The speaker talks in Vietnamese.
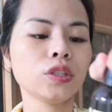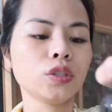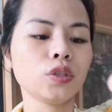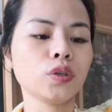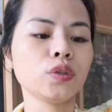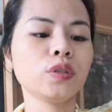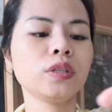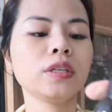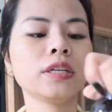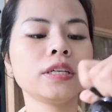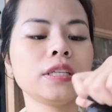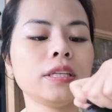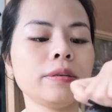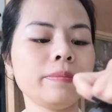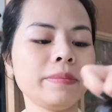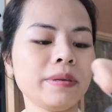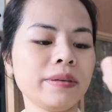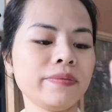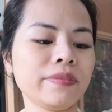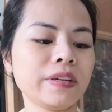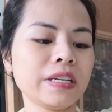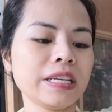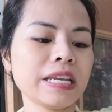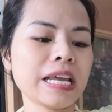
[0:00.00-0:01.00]
Toner thì
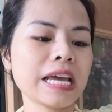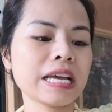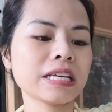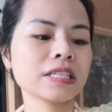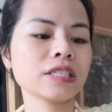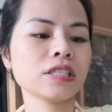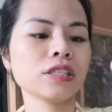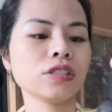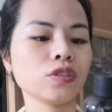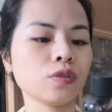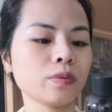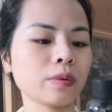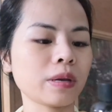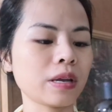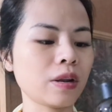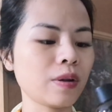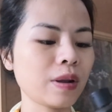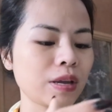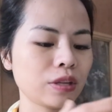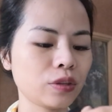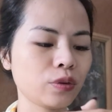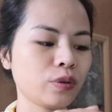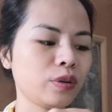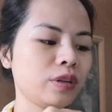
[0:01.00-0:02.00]
mình vẫn đang sử dụng cái
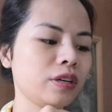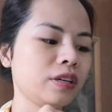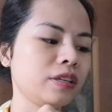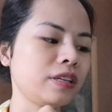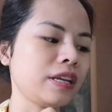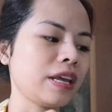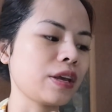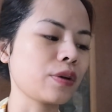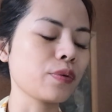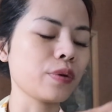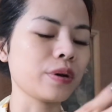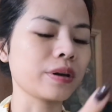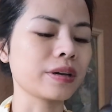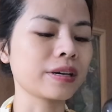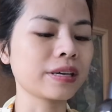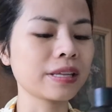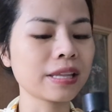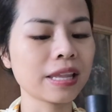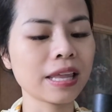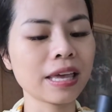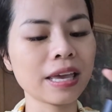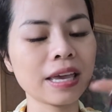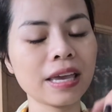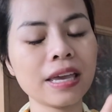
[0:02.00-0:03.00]
loại toner này của
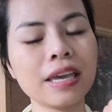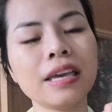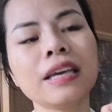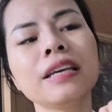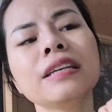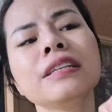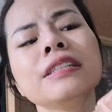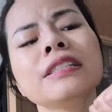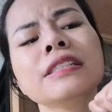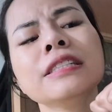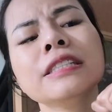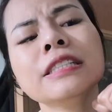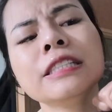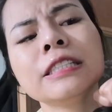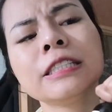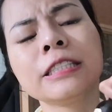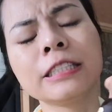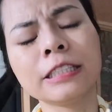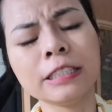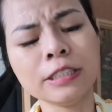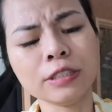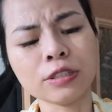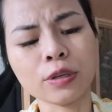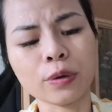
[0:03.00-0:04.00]
Klairs.
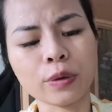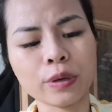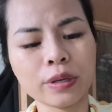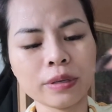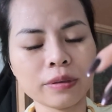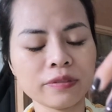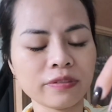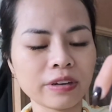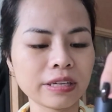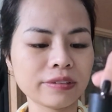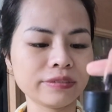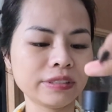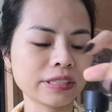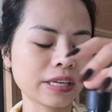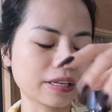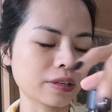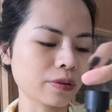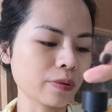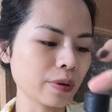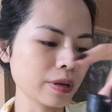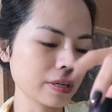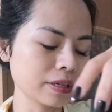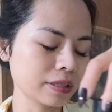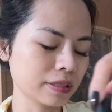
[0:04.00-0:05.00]
Rồi, bạn chặt
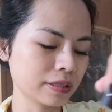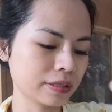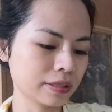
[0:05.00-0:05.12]
quá.